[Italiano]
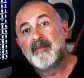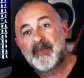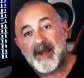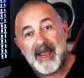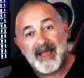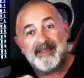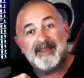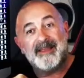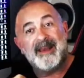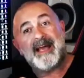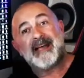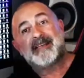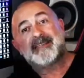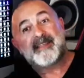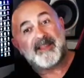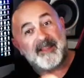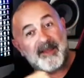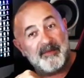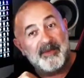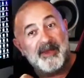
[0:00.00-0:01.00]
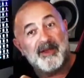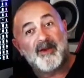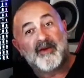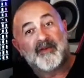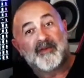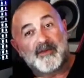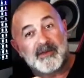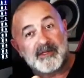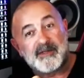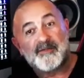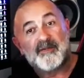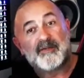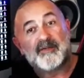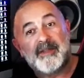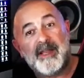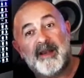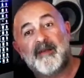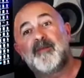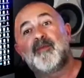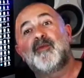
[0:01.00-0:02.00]
prende l'asta del microfono,
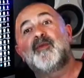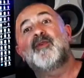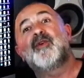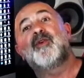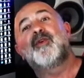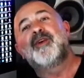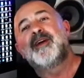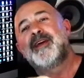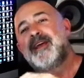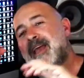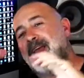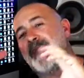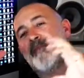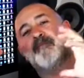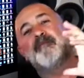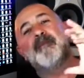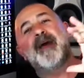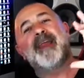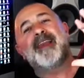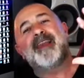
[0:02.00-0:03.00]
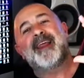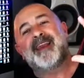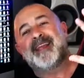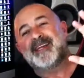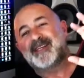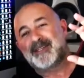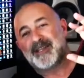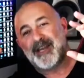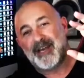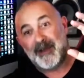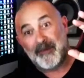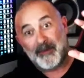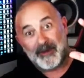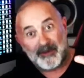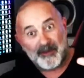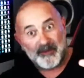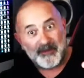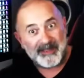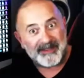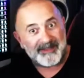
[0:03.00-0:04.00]
sfonda il muro e bella la scena
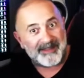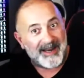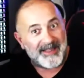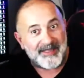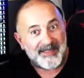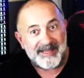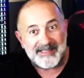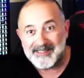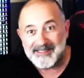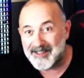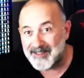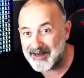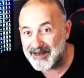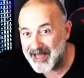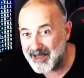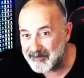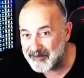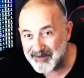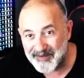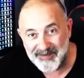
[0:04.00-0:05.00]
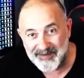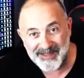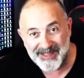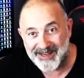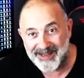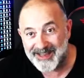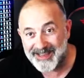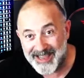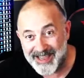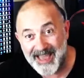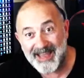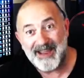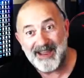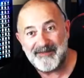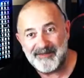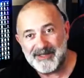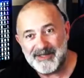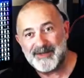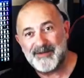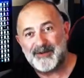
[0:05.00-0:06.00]
quando mette la testa di là per vedere chi era
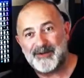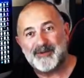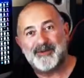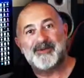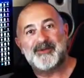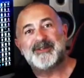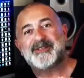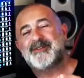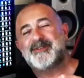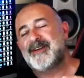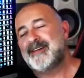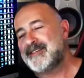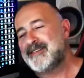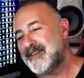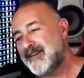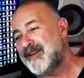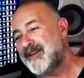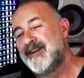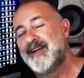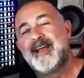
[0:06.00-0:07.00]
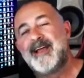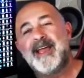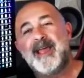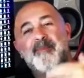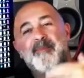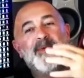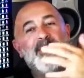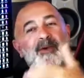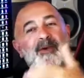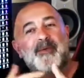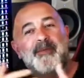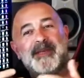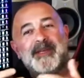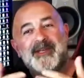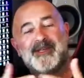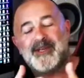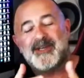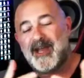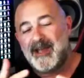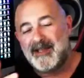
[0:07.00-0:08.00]
e faceva tutto questo casino e poi
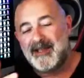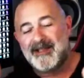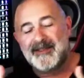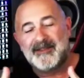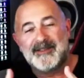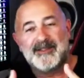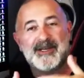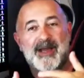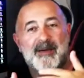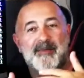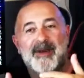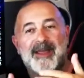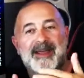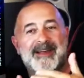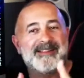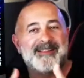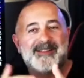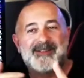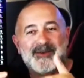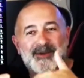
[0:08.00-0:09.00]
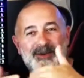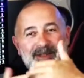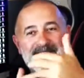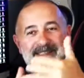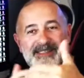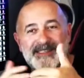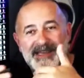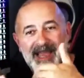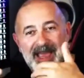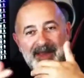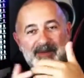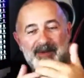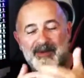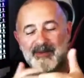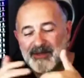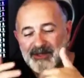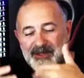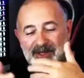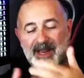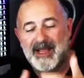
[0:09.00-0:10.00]
comincia diciamo la canzone insieme,
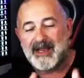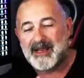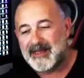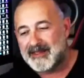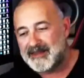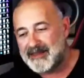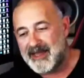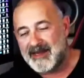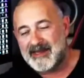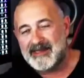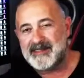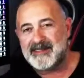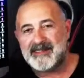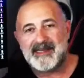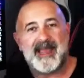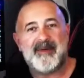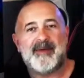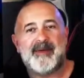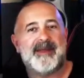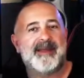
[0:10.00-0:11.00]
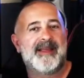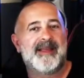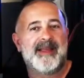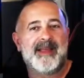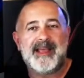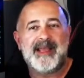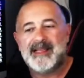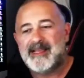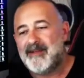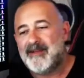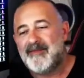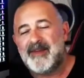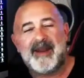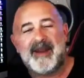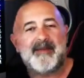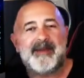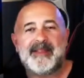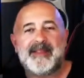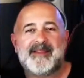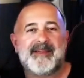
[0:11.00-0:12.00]
cominciano a cantare insieme e
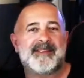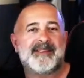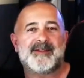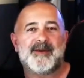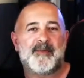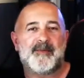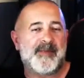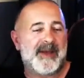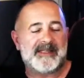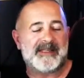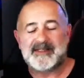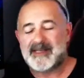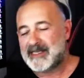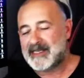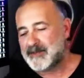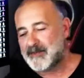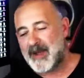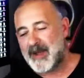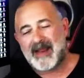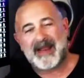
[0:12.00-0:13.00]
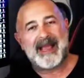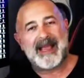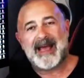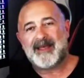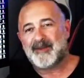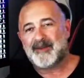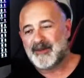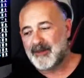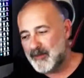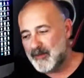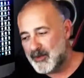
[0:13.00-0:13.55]
veramente questo è un pezzo spaccato di